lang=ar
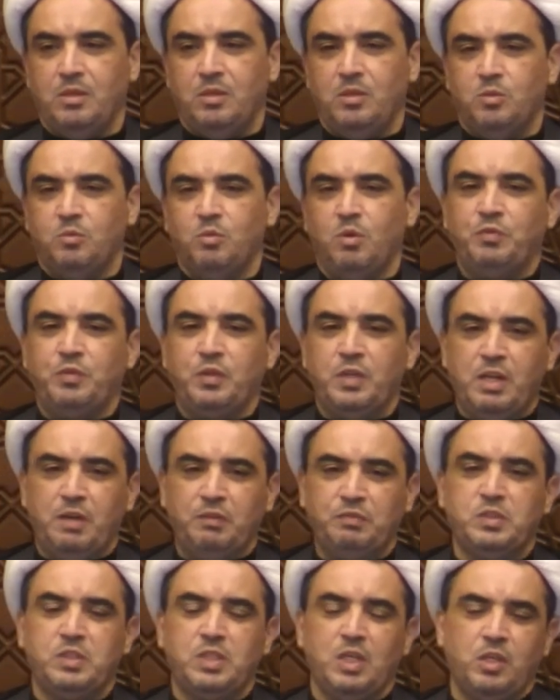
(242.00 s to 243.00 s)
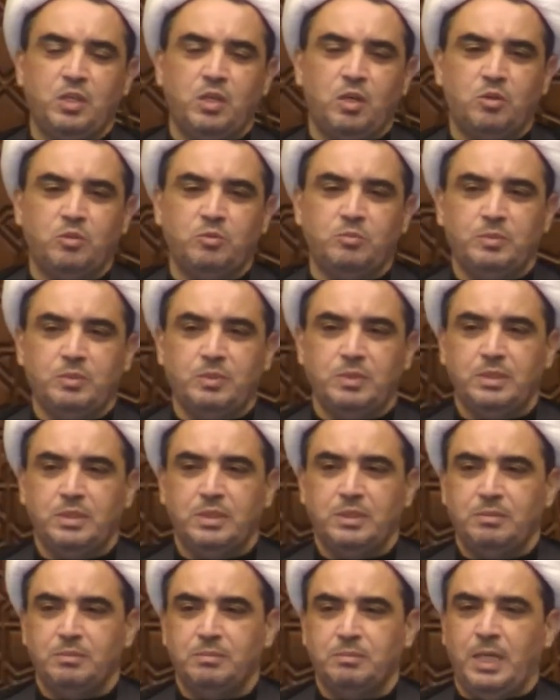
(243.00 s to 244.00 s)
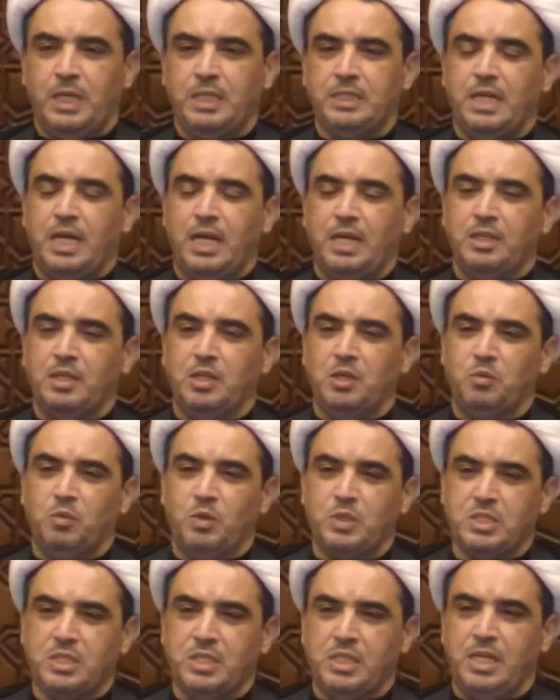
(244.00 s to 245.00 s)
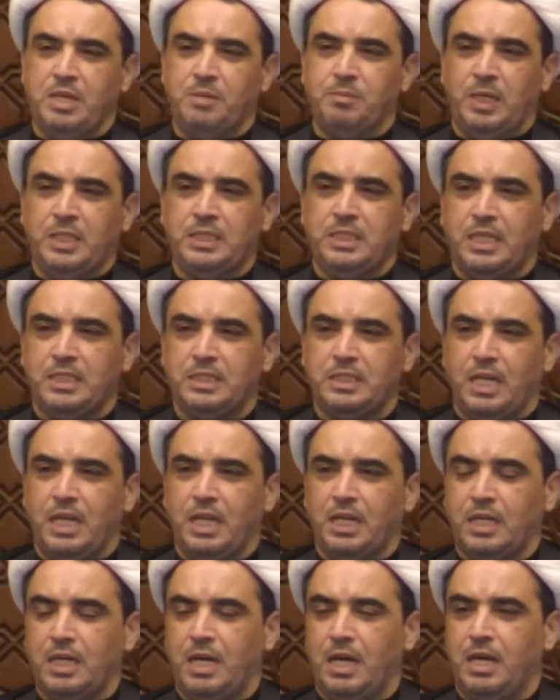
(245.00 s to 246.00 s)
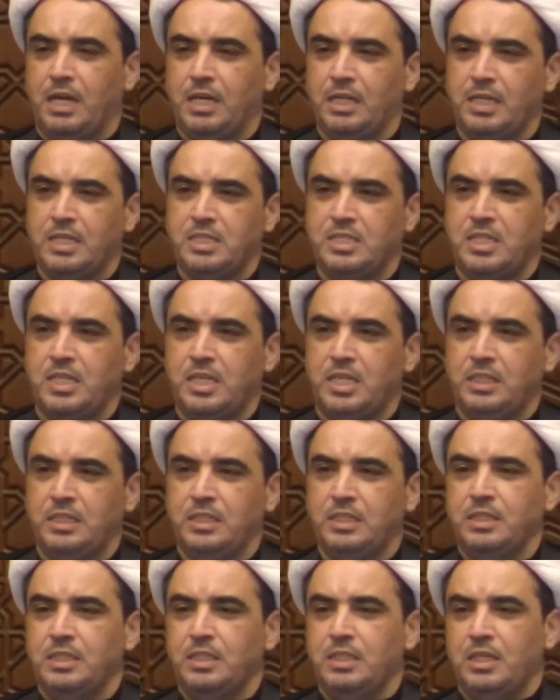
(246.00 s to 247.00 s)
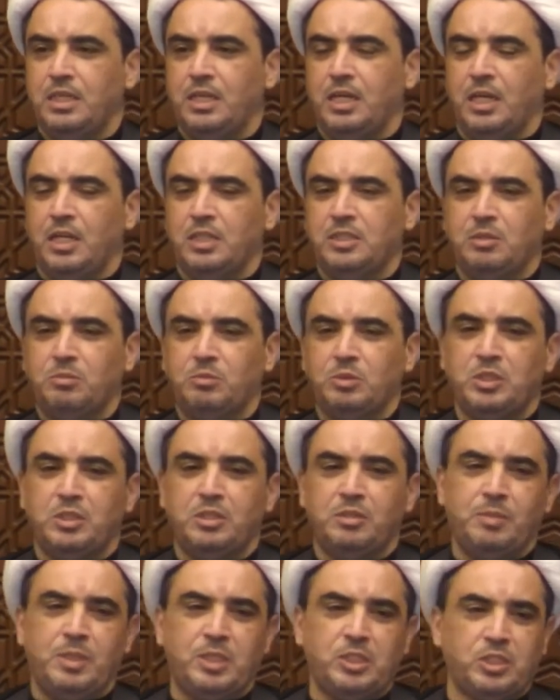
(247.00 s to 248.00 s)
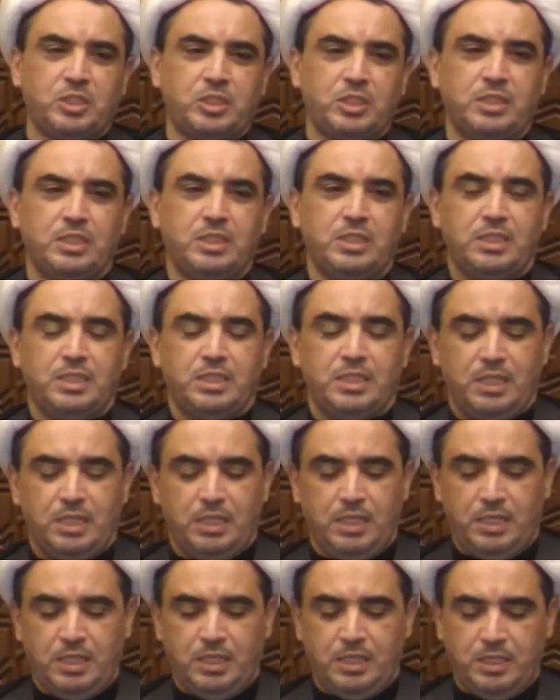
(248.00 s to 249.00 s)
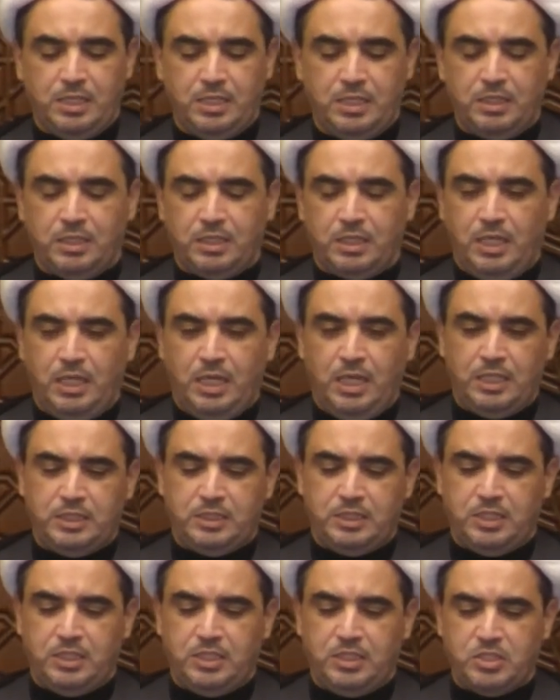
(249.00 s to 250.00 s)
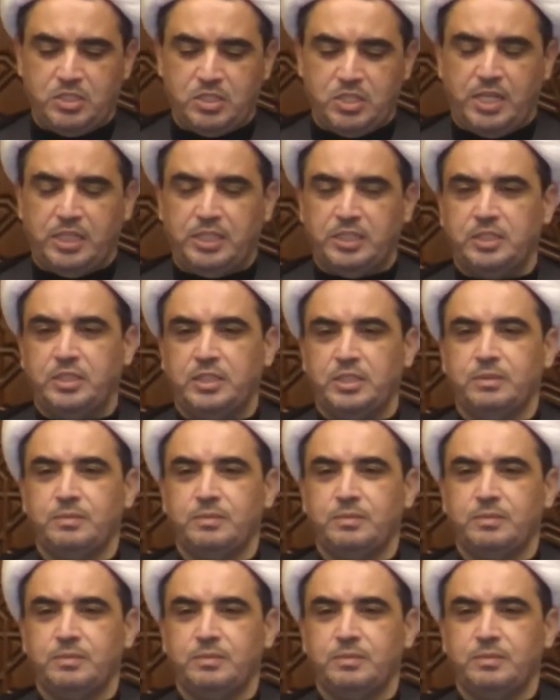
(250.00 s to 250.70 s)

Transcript: وفي نفس اليوم بعد هذه الوصية بعد أن تلقاها يزيد خرج من دمشق لرحله صيد